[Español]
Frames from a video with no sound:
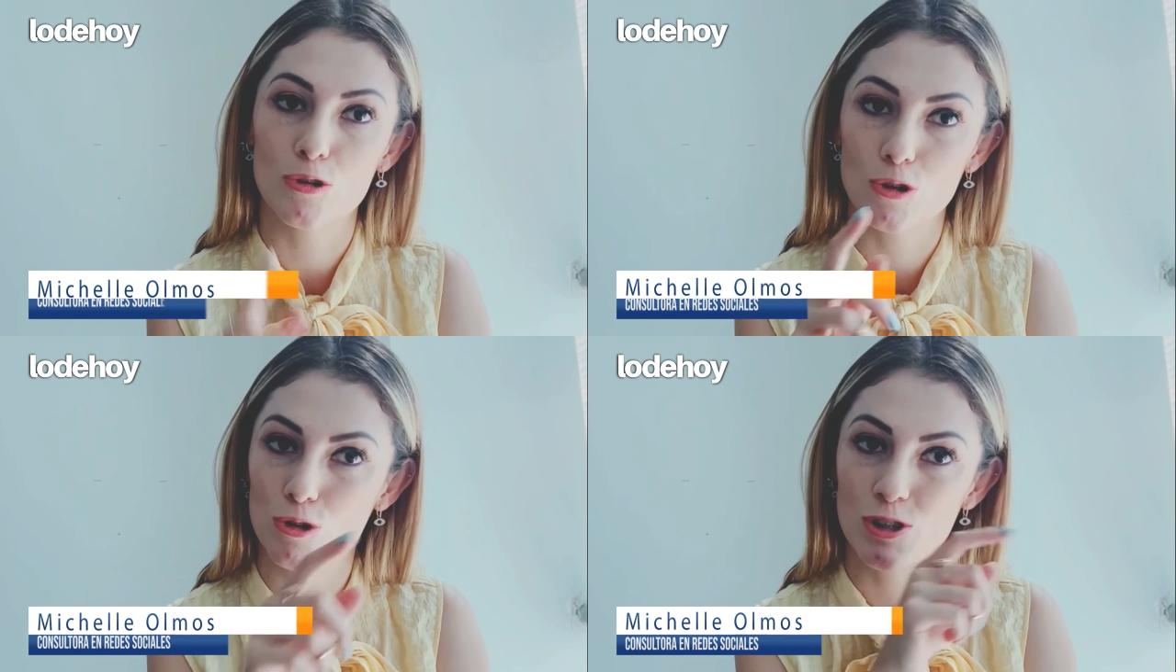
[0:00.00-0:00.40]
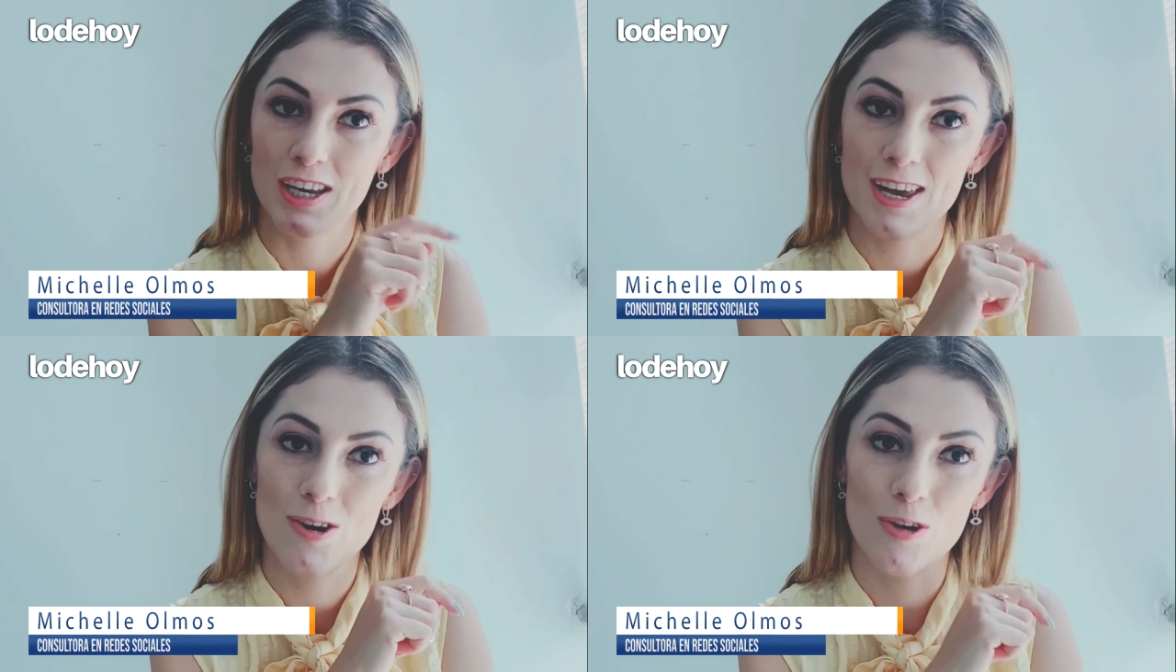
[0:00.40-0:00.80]
Nosotros
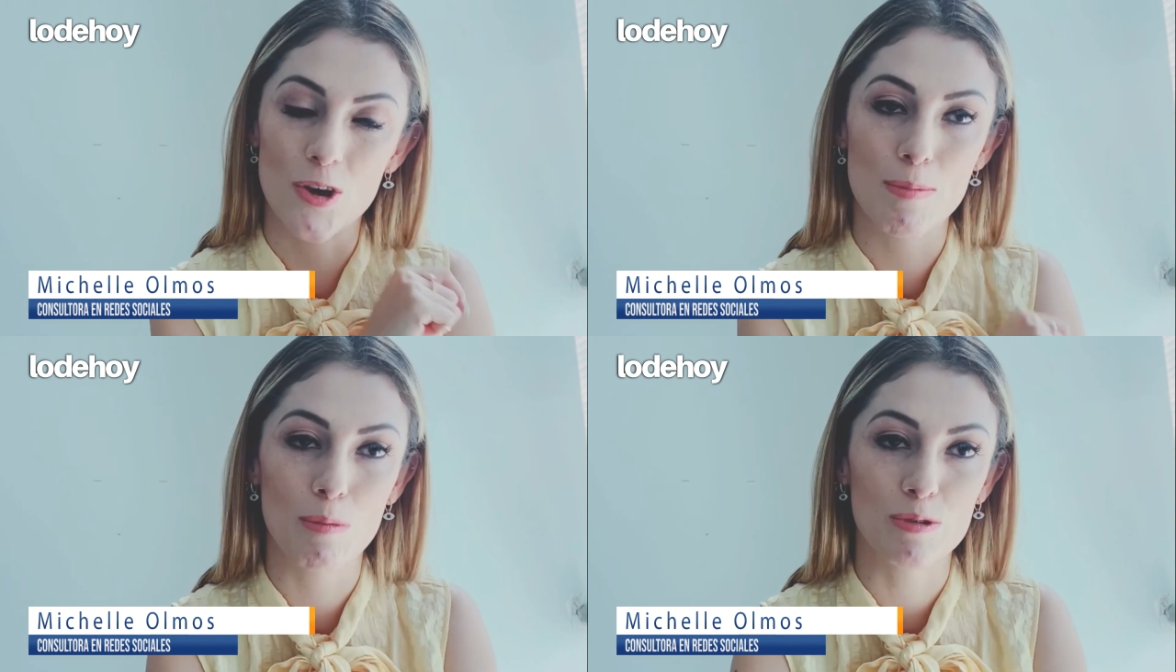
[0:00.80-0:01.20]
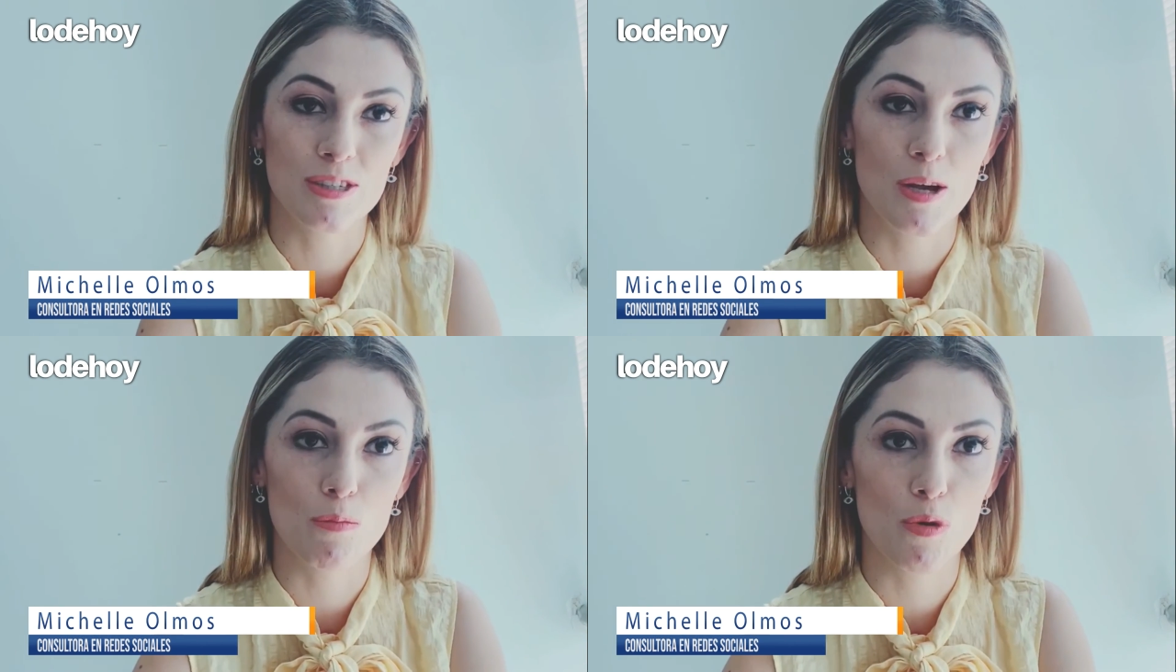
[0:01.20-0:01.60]
aquí en lo de hoy vamos a
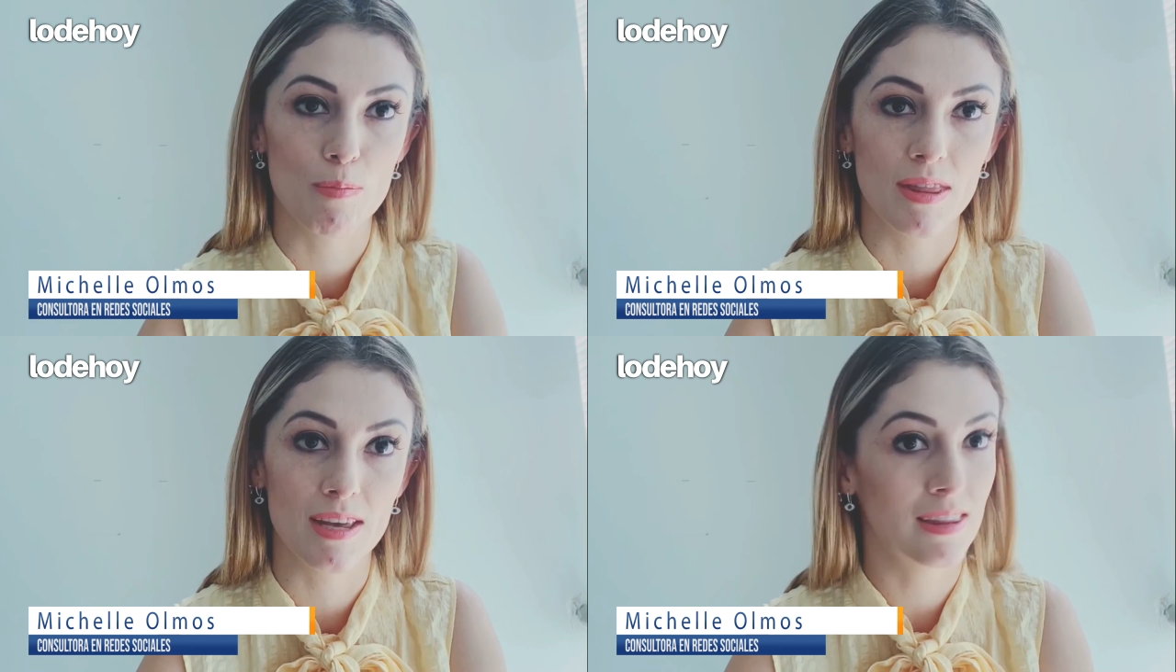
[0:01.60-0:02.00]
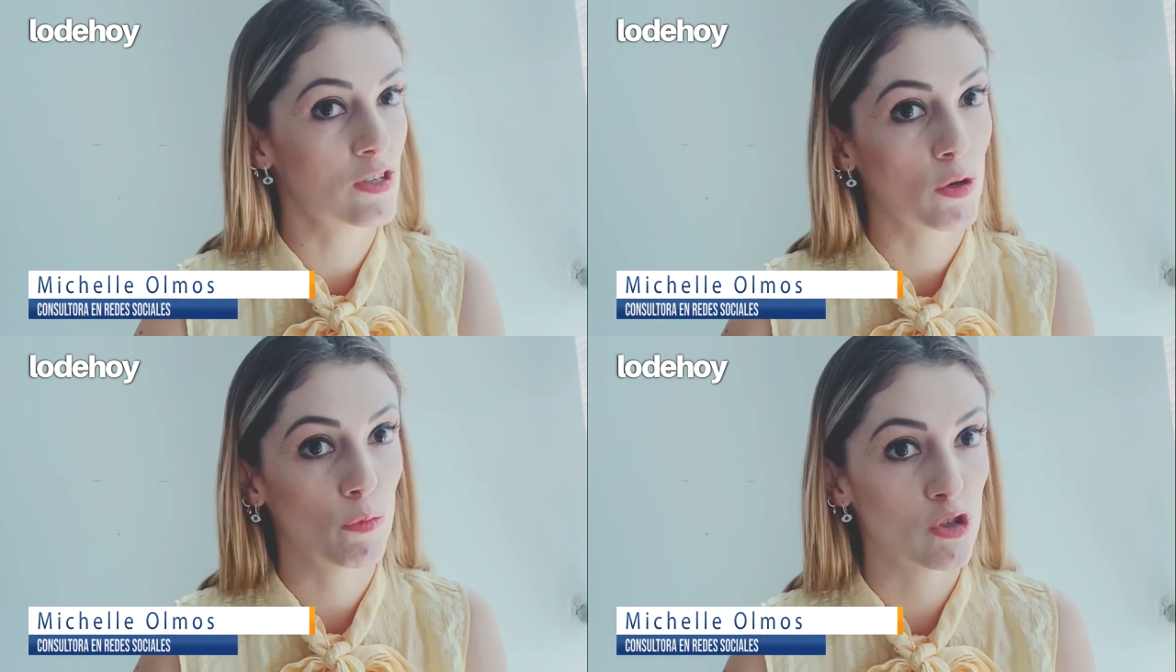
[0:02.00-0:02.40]
estar muy
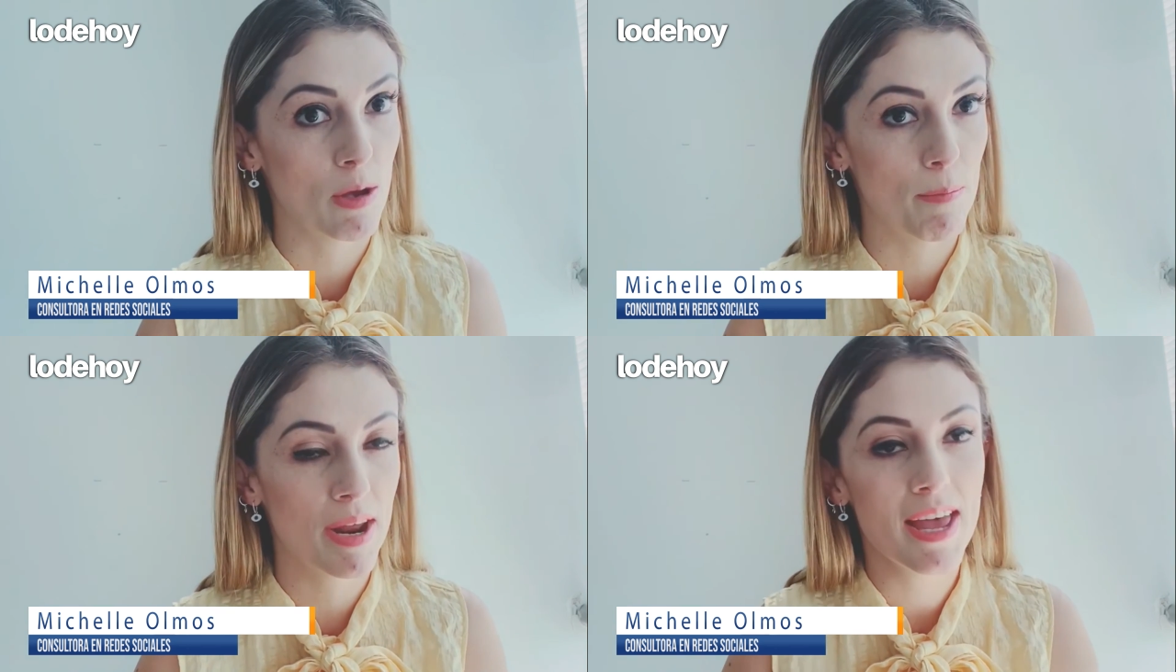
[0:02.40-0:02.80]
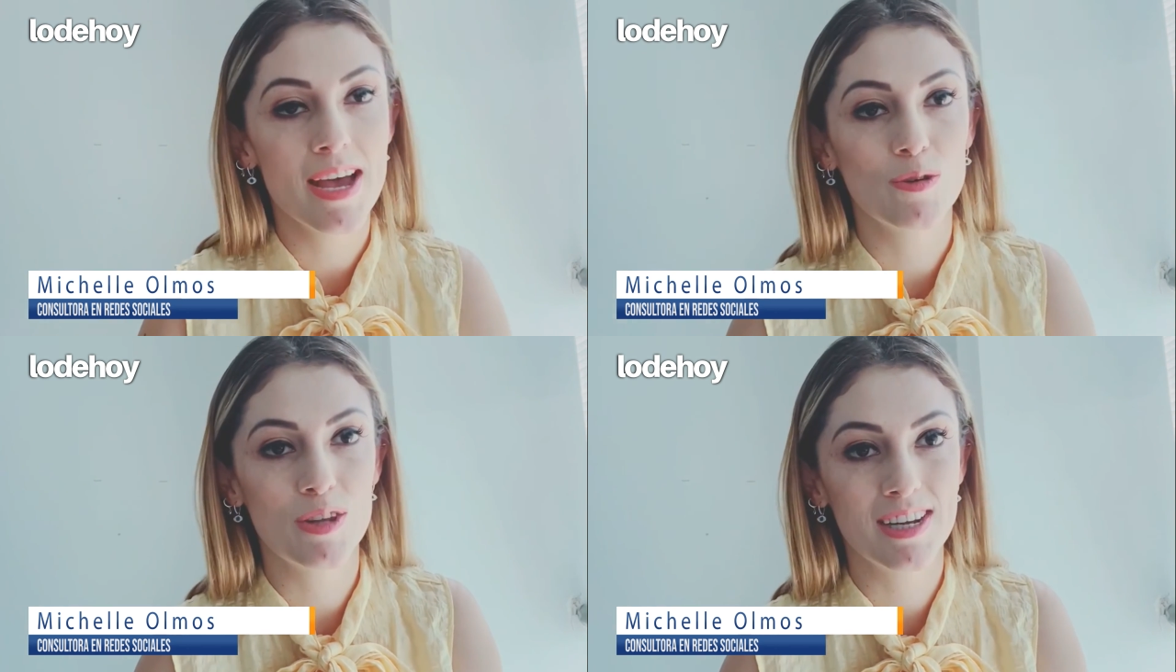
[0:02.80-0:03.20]
pendientes. Como siempre,
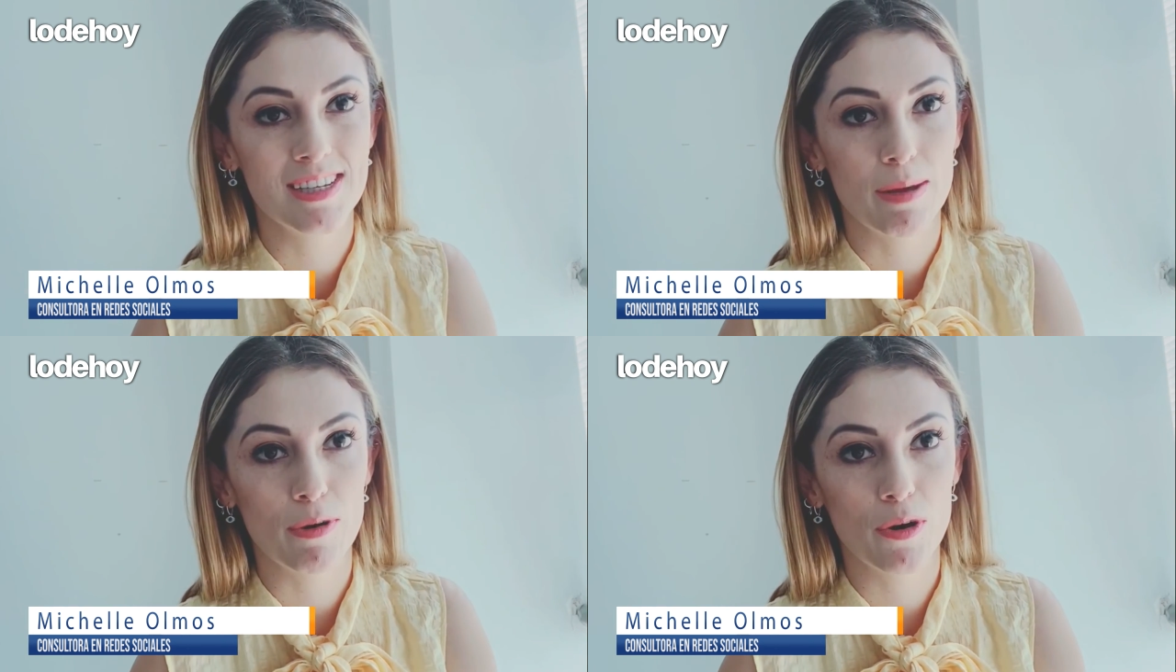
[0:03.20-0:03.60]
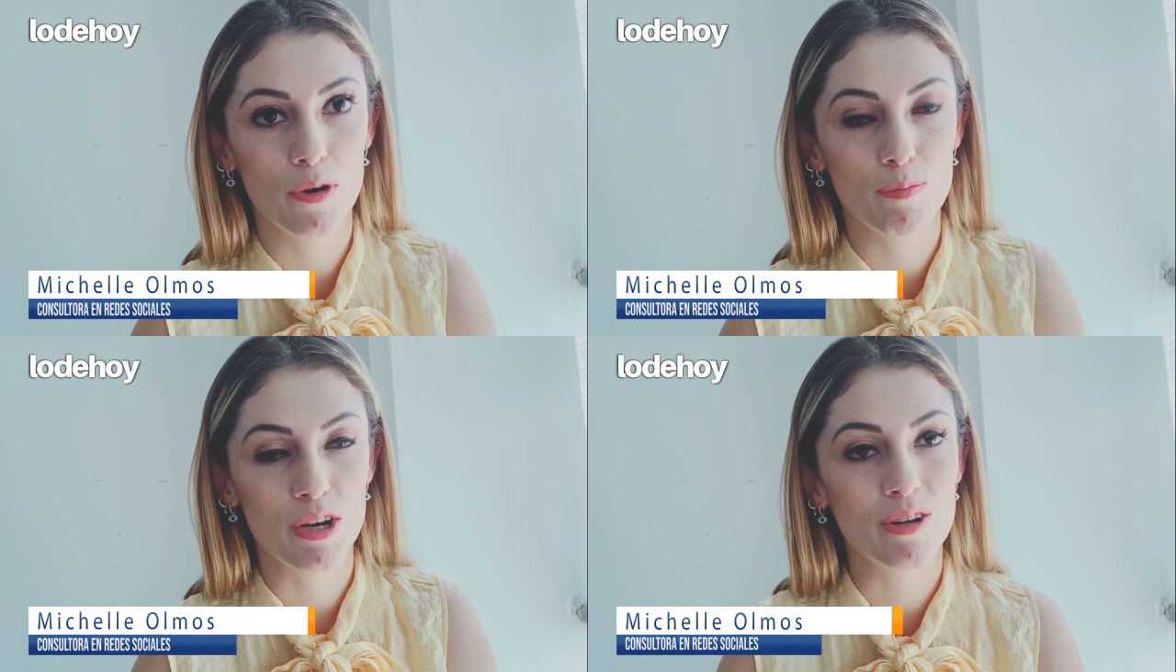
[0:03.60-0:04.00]
tú tienes la
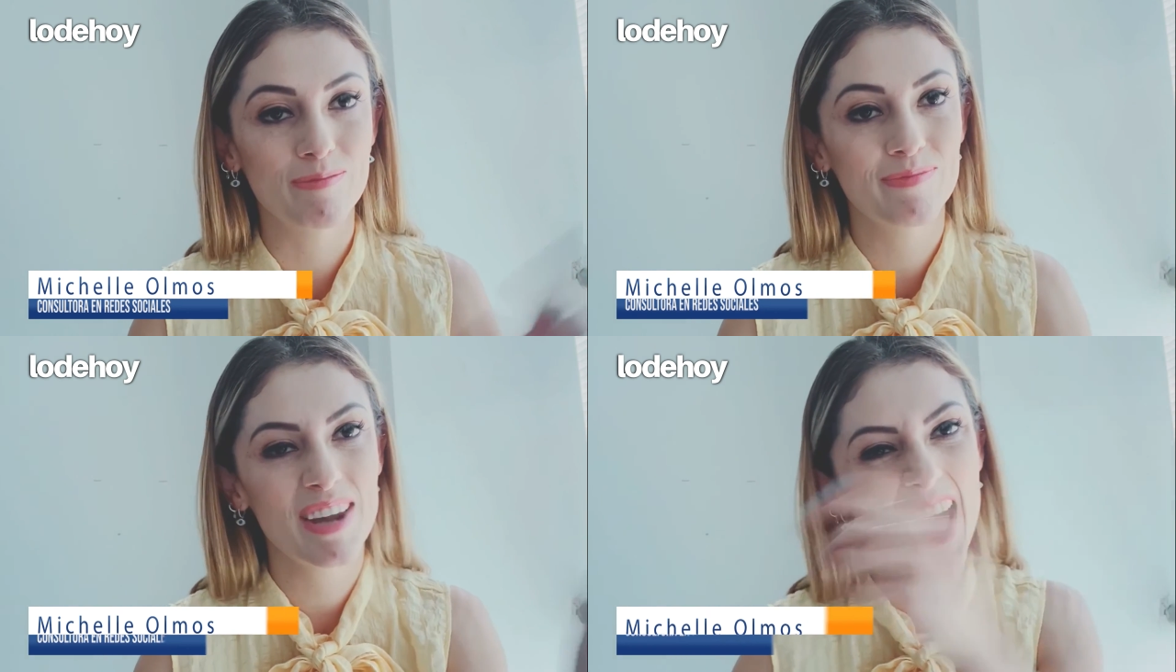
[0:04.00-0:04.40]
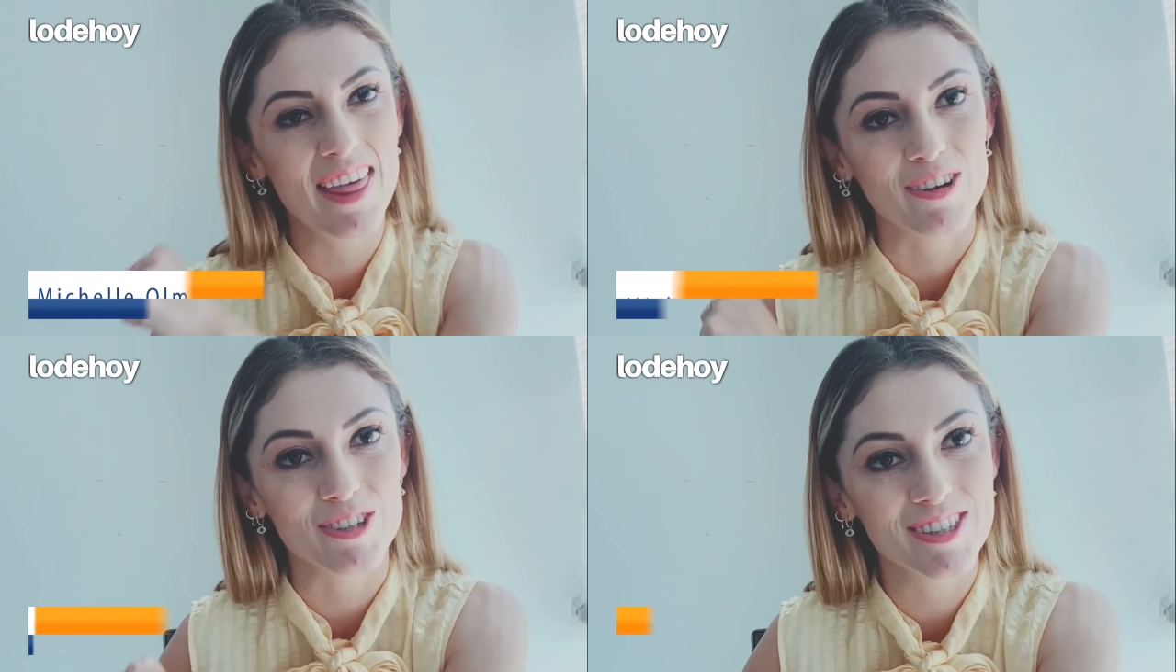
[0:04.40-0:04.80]
mejor opinión.
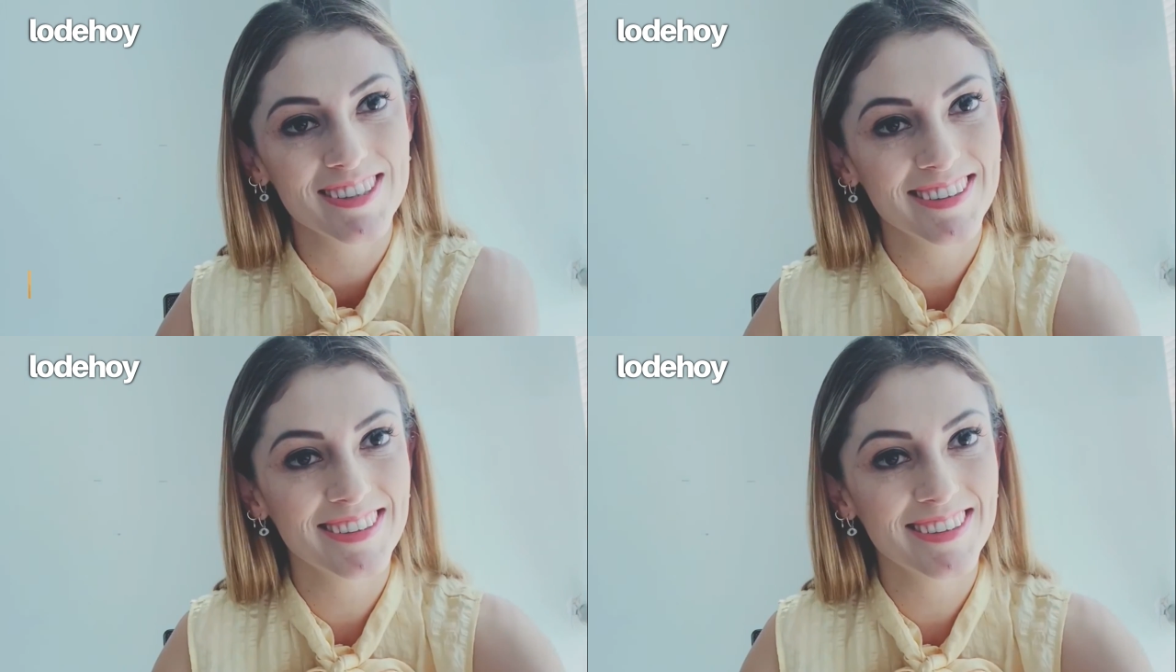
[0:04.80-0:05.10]
Adiós.